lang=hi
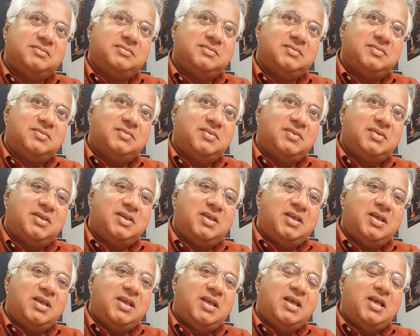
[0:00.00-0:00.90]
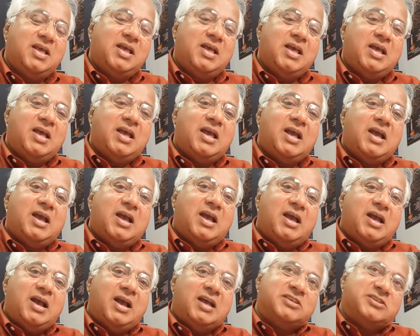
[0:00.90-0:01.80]
आप बता रहे थे
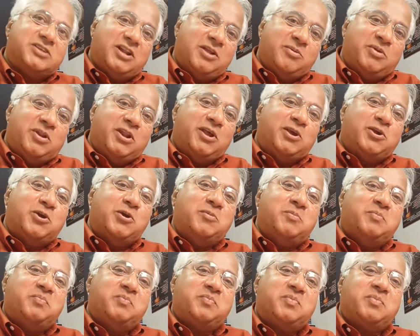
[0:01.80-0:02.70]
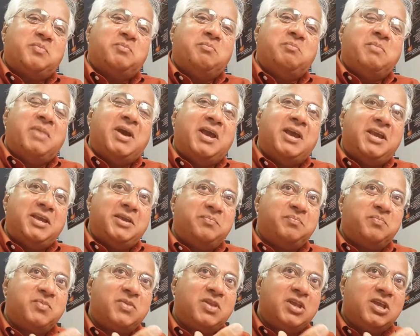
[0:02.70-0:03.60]
कुछ अस्सलाम वालेकुम मैं
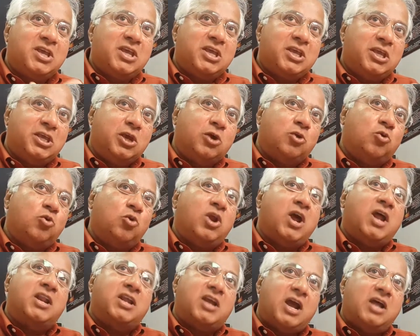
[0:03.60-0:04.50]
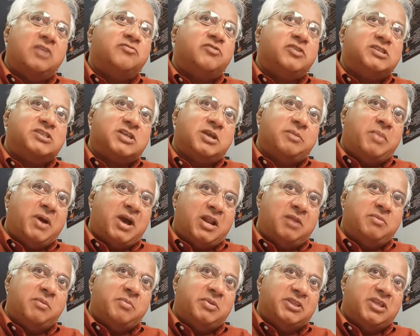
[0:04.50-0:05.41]
ये कुरान कॉन्फ्रेंस के
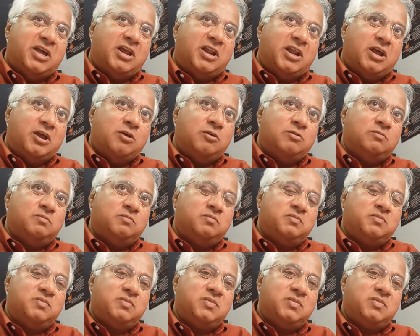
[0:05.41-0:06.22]
बारे में बता रहा हूँ